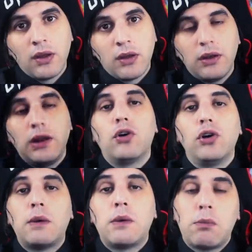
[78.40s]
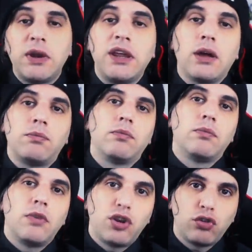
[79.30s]
Les doy la bienvenida.
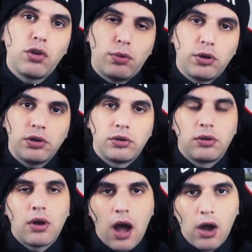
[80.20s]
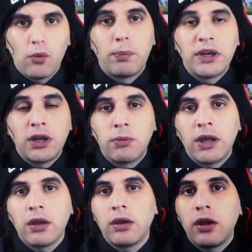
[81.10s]
Yo soy Paul.
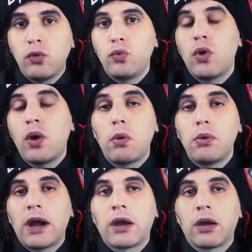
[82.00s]
Acompáñenme en un nuevo viaje.